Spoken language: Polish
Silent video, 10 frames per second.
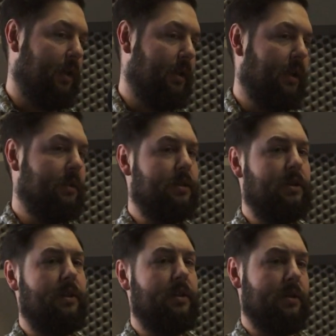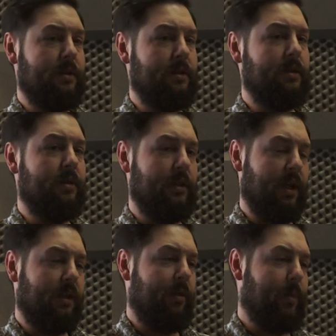Jednakże y,
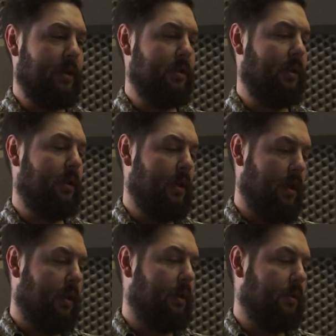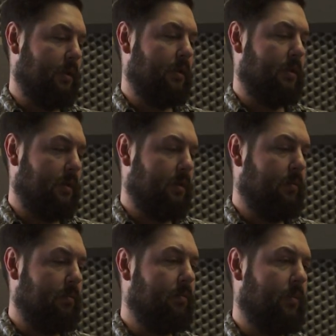jak najbardziej
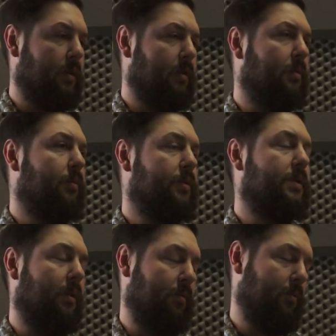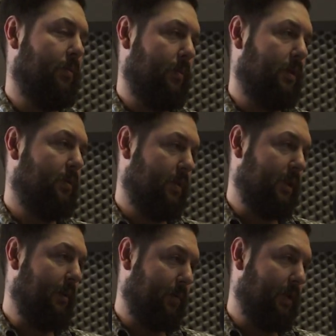y, no, są
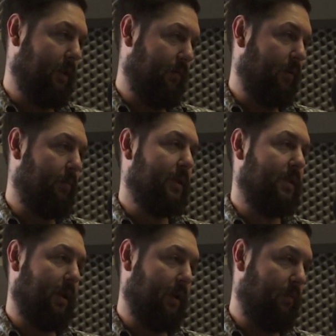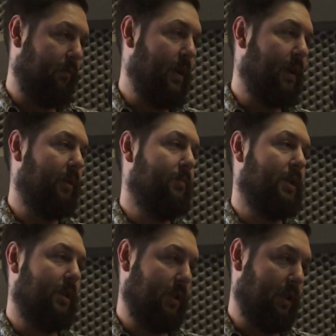dostępne informacje, w
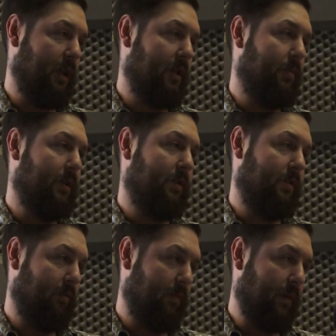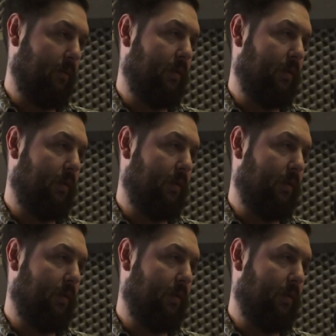jakim czasie, kiedy będzie się odbywało. I